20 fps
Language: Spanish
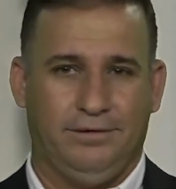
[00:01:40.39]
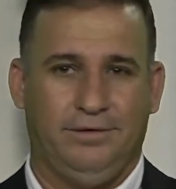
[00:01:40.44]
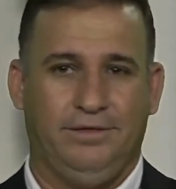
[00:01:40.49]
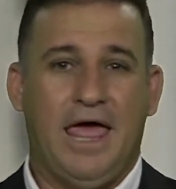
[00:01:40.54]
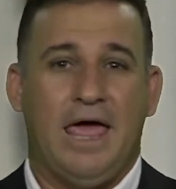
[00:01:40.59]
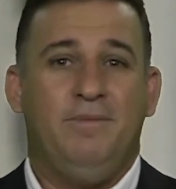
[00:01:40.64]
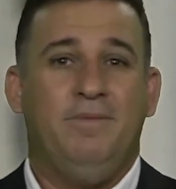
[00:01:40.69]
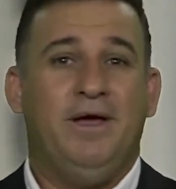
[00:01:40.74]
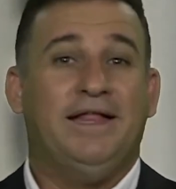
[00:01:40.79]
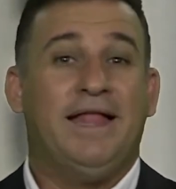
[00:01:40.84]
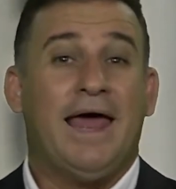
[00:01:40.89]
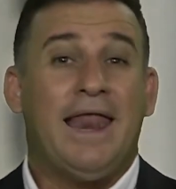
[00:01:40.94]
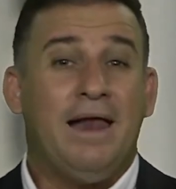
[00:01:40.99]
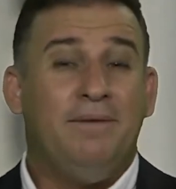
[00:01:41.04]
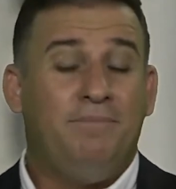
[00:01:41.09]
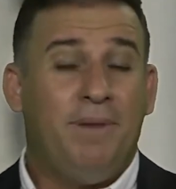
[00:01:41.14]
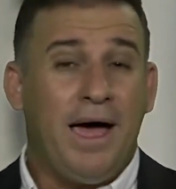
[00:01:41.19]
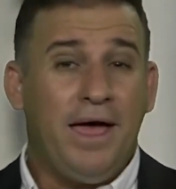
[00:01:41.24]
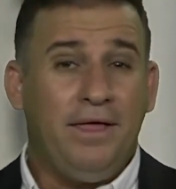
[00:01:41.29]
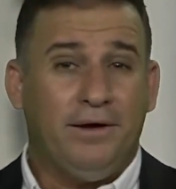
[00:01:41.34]
de imitar
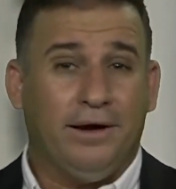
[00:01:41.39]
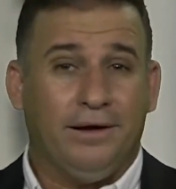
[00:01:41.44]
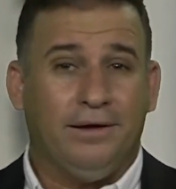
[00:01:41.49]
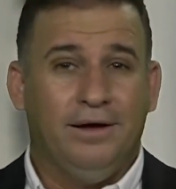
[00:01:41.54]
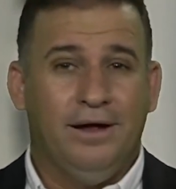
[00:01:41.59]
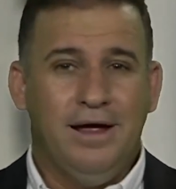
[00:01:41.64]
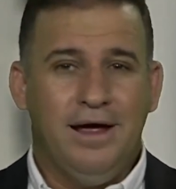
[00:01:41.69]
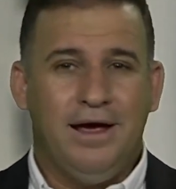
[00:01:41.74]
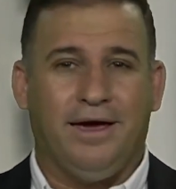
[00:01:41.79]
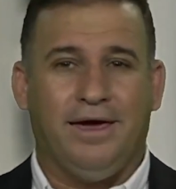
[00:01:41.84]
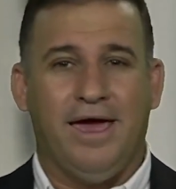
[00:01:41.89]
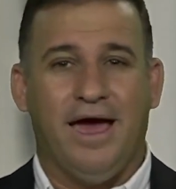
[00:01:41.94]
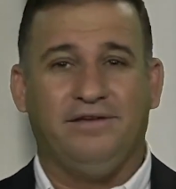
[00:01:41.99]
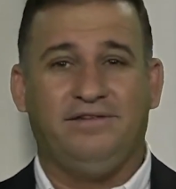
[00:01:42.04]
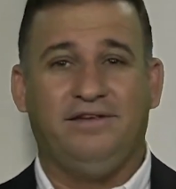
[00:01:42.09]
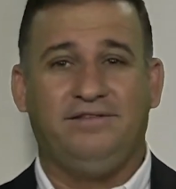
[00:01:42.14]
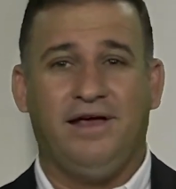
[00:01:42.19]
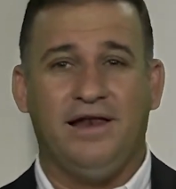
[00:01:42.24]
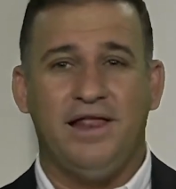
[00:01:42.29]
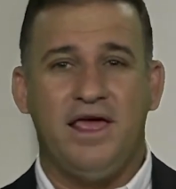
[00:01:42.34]
al Padre, que
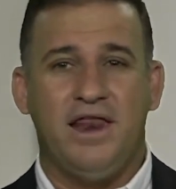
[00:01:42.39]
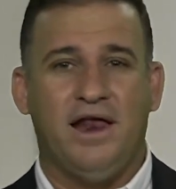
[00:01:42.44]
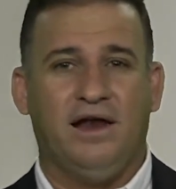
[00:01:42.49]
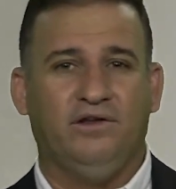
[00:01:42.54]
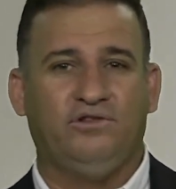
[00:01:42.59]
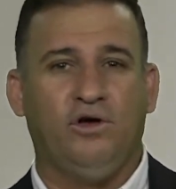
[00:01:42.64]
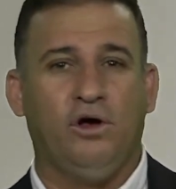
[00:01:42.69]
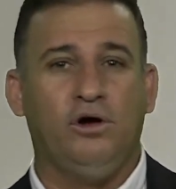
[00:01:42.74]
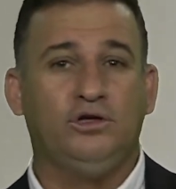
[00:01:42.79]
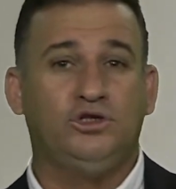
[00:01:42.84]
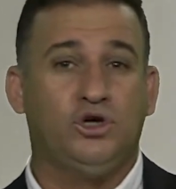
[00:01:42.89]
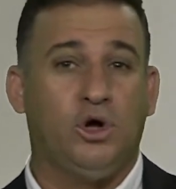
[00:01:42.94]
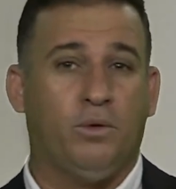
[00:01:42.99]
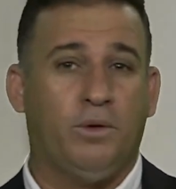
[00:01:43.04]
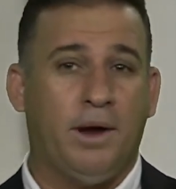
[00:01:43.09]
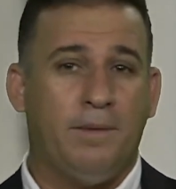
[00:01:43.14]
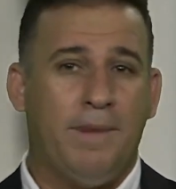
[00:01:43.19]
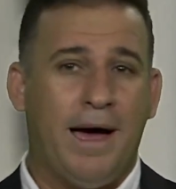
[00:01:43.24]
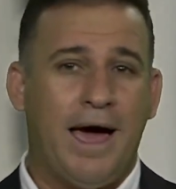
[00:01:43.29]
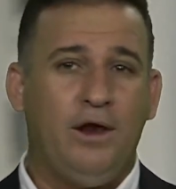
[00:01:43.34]
hace salir el sol
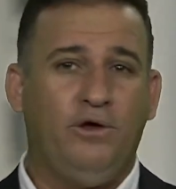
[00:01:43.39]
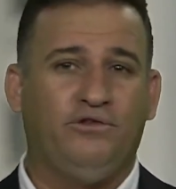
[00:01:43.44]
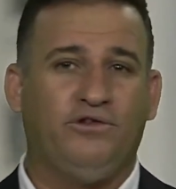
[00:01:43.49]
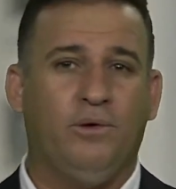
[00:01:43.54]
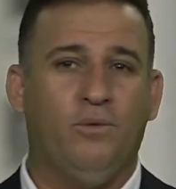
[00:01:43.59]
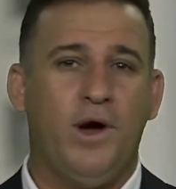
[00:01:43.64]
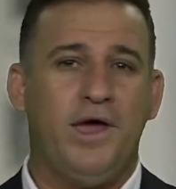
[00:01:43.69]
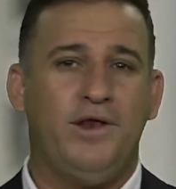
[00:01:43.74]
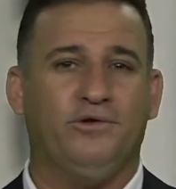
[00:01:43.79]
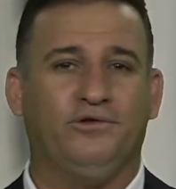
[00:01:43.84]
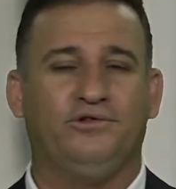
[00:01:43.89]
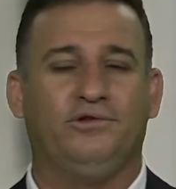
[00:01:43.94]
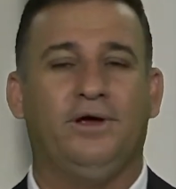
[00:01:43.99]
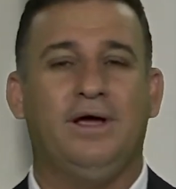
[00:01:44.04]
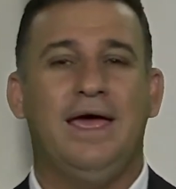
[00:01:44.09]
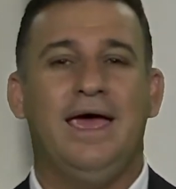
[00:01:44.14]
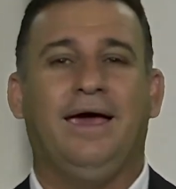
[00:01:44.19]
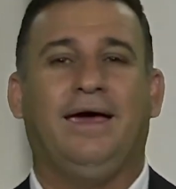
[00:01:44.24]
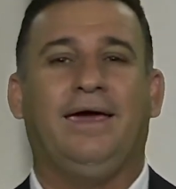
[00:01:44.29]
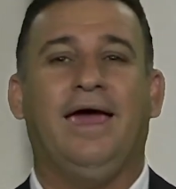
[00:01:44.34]
sobre malos y buenos,
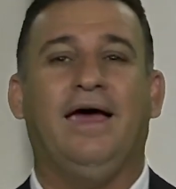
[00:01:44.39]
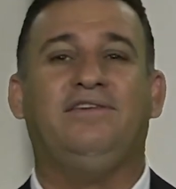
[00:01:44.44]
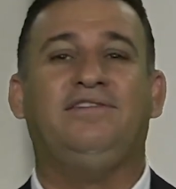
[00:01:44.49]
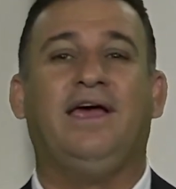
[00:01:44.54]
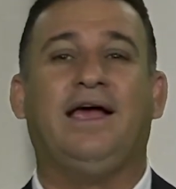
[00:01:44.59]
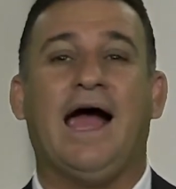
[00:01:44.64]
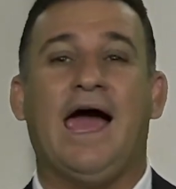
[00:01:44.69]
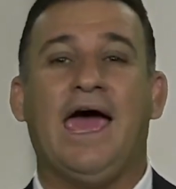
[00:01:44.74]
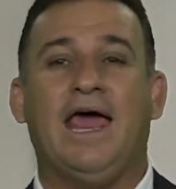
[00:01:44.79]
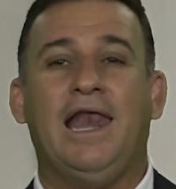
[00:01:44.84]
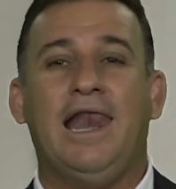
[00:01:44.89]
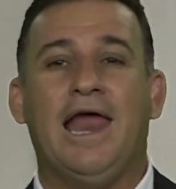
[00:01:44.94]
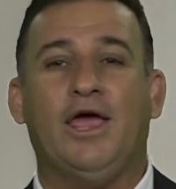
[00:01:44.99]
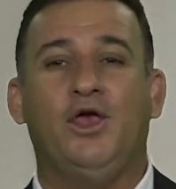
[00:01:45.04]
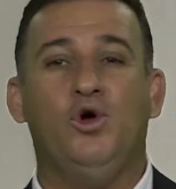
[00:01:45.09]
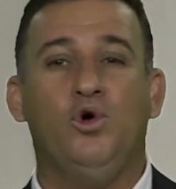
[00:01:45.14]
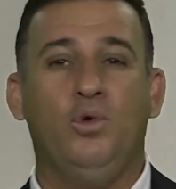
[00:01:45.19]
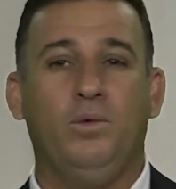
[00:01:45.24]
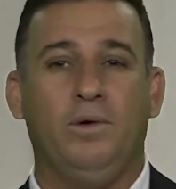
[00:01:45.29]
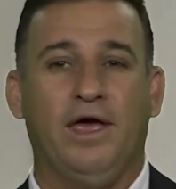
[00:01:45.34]
que hace caer la
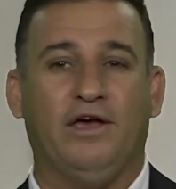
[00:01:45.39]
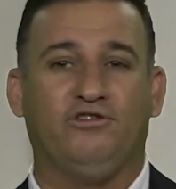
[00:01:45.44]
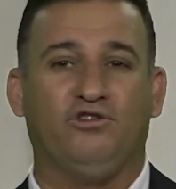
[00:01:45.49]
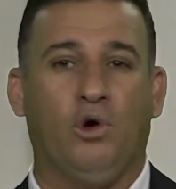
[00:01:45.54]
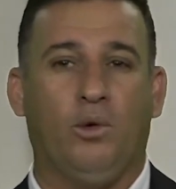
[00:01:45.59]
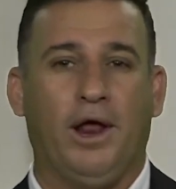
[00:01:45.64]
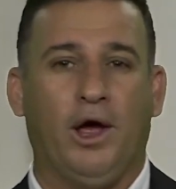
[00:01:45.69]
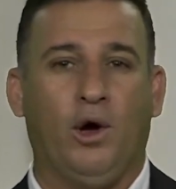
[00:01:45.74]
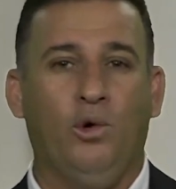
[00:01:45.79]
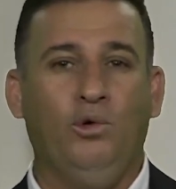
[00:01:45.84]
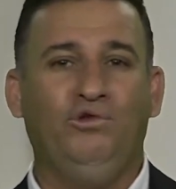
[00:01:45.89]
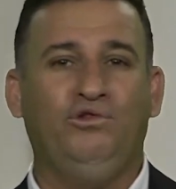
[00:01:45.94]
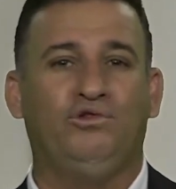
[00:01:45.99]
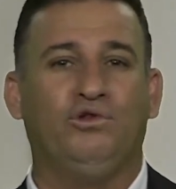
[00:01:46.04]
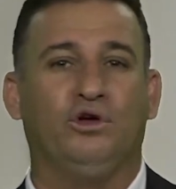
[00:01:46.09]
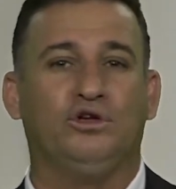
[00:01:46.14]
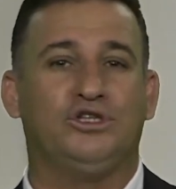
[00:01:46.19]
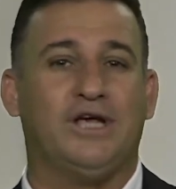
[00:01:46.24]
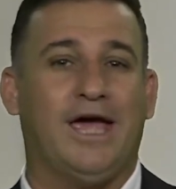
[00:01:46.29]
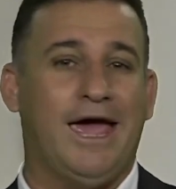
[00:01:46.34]
lluvia sobre
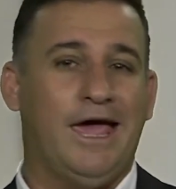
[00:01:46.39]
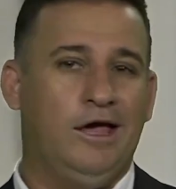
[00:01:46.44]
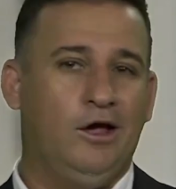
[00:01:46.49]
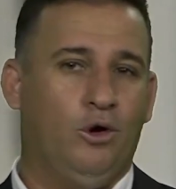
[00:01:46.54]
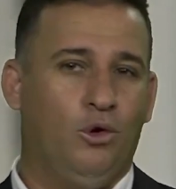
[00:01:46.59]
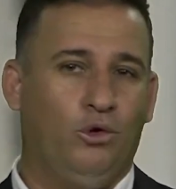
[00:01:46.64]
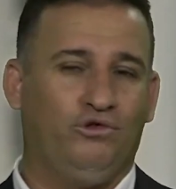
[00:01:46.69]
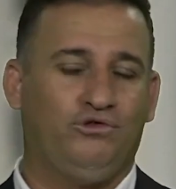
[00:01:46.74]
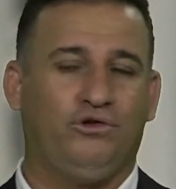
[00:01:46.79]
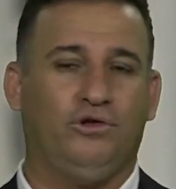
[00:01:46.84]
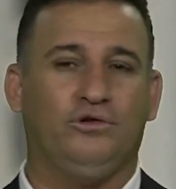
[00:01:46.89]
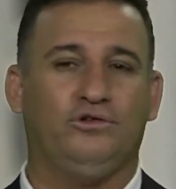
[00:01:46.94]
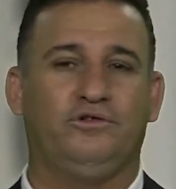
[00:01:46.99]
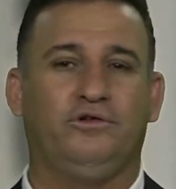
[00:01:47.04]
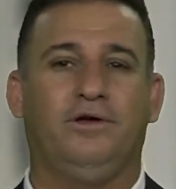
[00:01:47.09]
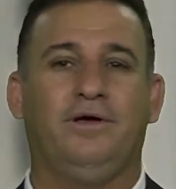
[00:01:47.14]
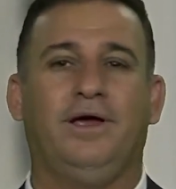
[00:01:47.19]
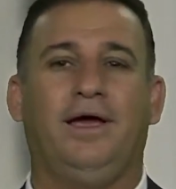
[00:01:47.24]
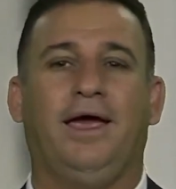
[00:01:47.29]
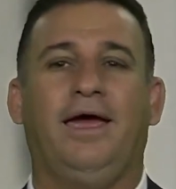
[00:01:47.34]
justos e
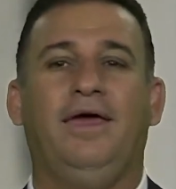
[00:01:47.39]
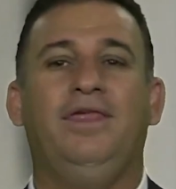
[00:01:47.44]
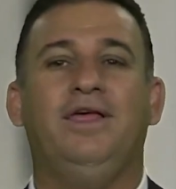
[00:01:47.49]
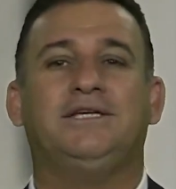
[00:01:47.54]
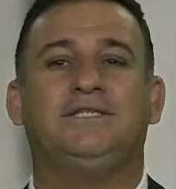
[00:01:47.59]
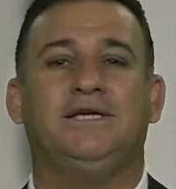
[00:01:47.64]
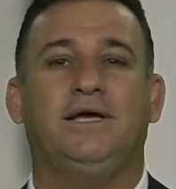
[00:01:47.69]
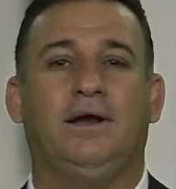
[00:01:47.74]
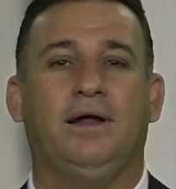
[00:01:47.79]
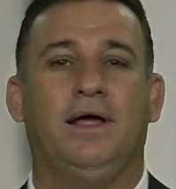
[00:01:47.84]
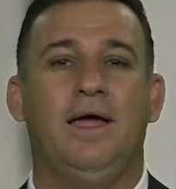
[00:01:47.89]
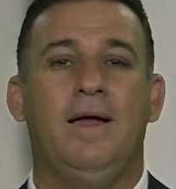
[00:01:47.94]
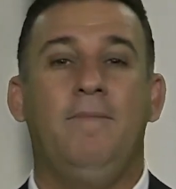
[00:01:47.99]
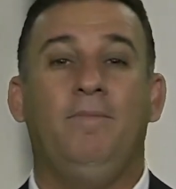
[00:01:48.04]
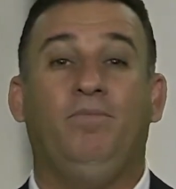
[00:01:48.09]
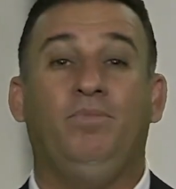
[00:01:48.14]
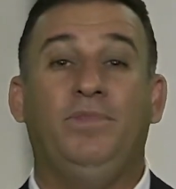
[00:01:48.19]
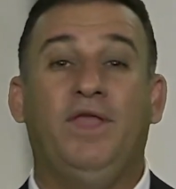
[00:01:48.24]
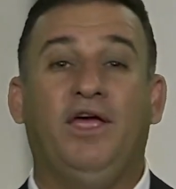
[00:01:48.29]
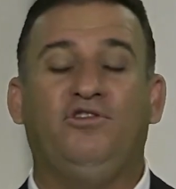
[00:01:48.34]
injustos, es decir,
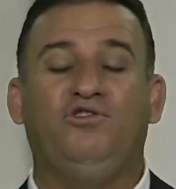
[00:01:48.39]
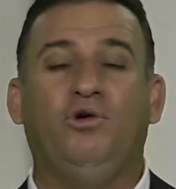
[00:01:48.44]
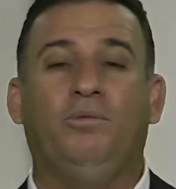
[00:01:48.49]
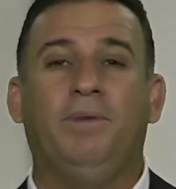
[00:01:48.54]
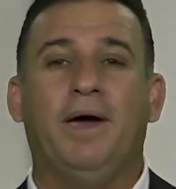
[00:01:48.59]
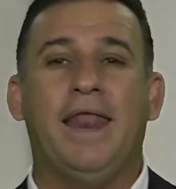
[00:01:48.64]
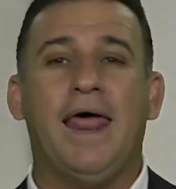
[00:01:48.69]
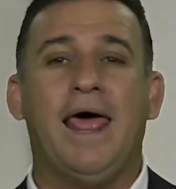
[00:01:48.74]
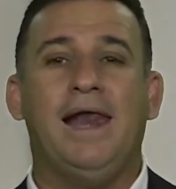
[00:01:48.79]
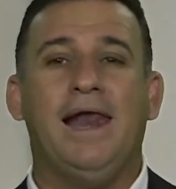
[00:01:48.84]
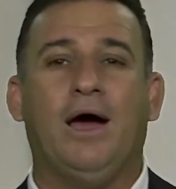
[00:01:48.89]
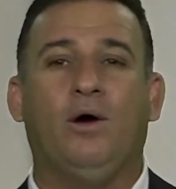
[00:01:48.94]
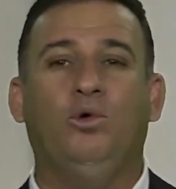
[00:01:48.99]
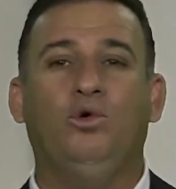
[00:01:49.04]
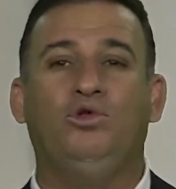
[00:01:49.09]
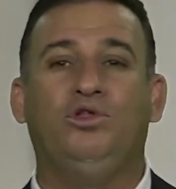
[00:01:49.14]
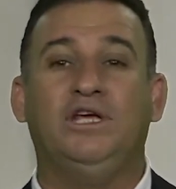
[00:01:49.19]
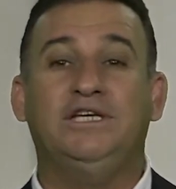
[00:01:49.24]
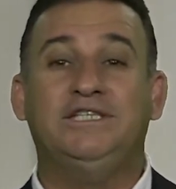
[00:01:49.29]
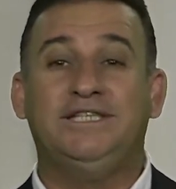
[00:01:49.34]
de superar la
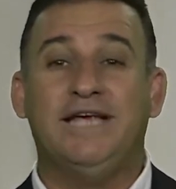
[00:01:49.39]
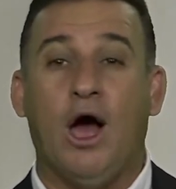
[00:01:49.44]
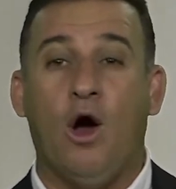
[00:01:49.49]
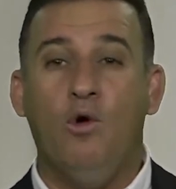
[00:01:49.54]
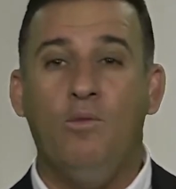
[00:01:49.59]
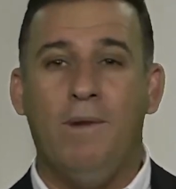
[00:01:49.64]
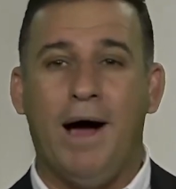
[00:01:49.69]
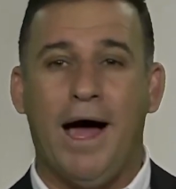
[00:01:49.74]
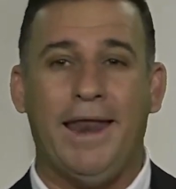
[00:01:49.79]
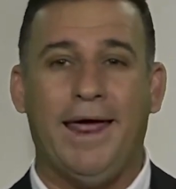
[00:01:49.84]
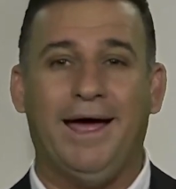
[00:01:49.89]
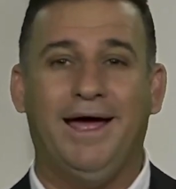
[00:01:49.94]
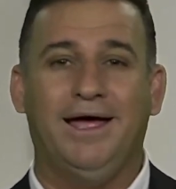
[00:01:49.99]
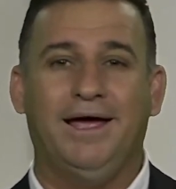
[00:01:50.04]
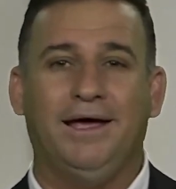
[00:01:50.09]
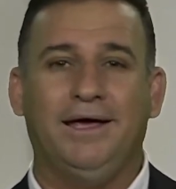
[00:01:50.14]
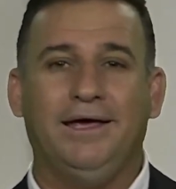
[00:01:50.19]
justicia humana.